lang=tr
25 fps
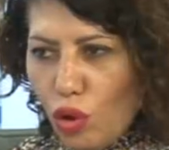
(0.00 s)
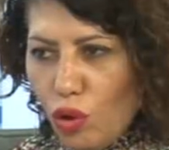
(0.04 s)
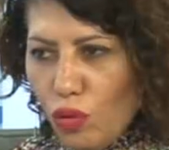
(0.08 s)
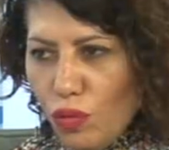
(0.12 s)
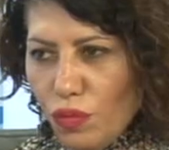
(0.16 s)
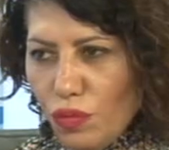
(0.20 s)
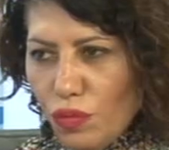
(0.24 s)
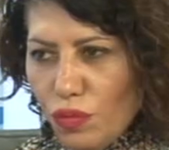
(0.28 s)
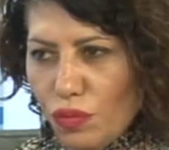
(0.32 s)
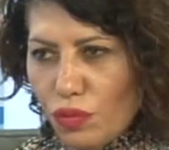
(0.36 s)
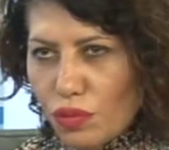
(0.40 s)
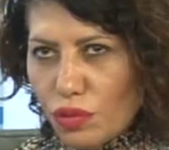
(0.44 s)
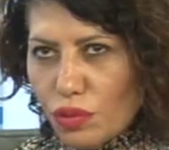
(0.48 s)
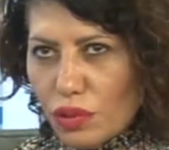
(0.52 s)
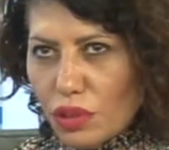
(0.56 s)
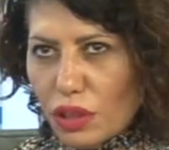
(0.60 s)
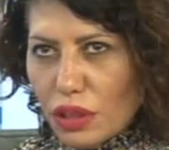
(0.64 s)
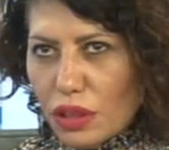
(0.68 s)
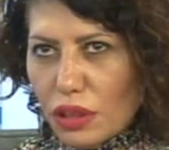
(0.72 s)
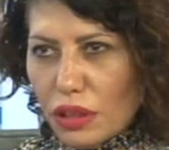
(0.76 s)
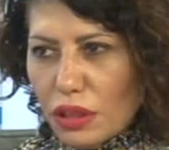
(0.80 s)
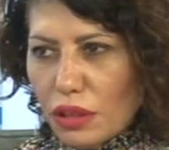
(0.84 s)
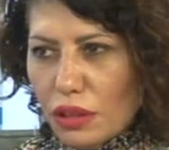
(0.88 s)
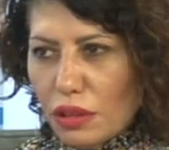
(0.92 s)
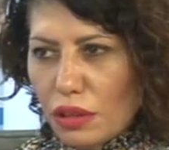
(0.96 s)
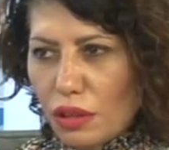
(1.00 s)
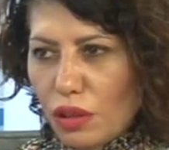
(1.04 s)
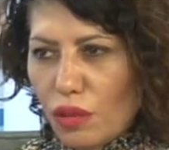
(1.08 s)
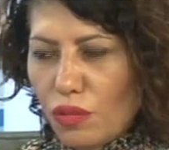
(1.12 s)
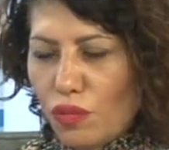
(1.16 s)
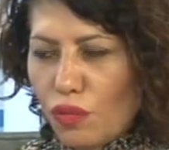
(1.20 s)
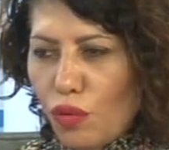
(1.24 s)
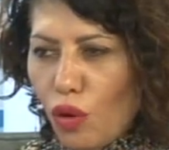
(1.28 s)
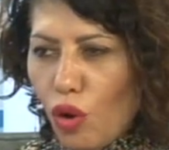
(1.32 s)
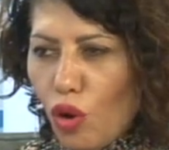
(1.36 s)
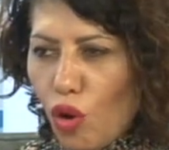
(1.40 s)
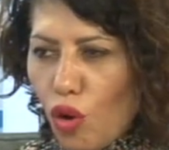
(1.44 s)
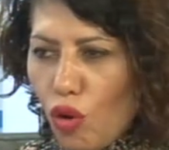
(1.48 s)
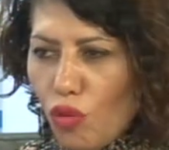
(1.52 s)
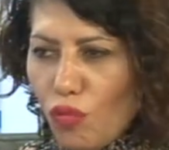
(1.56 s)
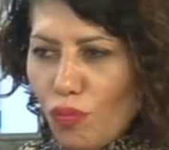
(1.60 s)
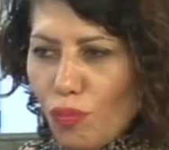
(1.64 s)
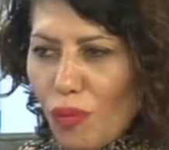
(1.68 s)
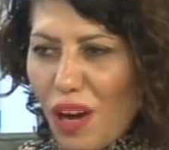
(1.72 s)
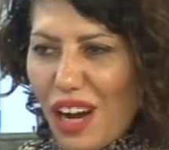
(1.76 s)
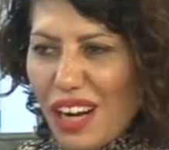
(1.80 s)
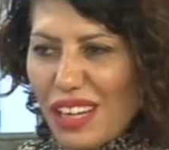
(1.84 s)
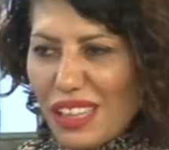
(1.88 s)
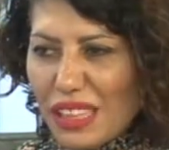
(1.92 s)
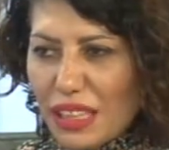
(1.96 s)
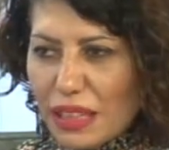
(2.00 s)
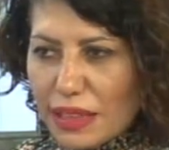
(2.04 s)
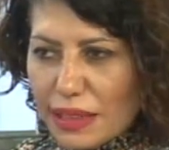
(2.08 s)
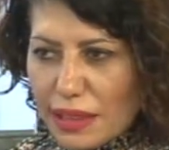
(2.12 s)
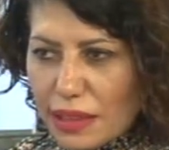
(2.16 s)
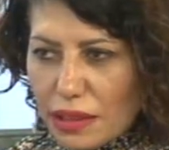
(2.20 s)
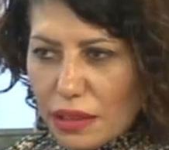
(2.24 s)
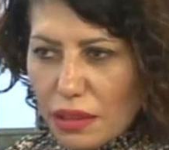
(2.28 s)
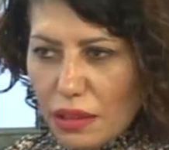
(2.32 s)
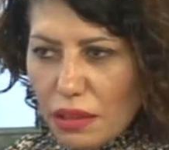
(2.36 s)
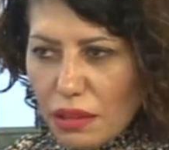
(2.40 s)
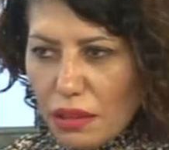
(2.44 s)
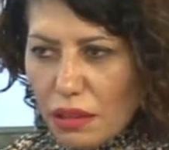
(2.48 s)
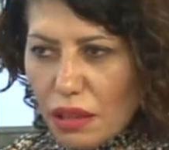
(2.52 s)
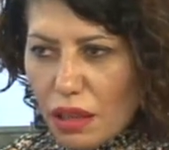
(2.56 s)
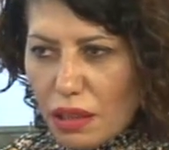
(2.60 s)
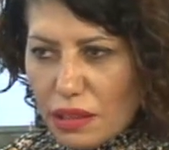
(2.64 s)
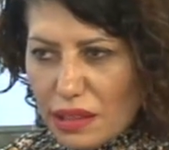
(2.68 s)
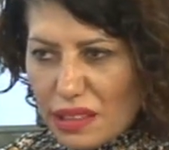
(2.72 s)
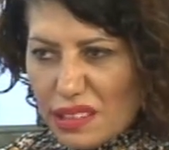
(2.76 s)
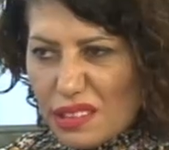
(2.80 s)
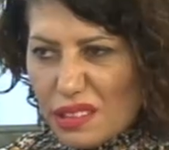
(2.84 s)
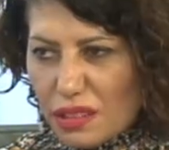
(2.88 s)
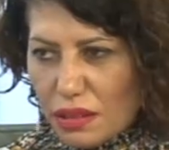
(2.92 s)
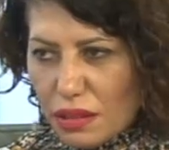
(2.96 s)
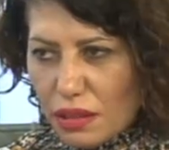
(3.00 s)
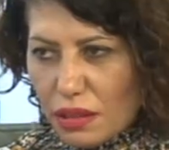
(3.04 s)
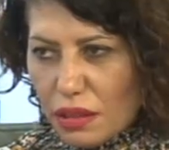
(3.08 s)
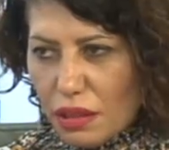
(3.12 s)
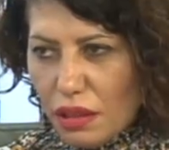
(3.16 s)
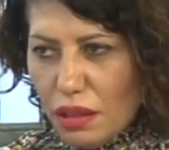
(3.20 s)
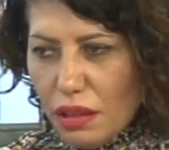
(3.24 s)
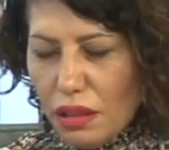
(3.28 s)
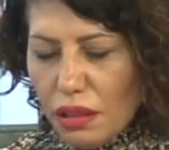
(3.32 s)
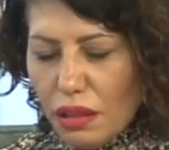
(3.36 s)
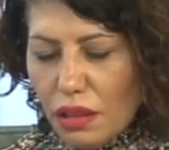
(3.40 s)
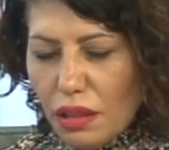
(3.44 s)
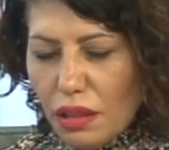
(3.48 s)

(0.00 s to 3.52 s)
Fohov. E, Fohov markası aslında. Fohov markası.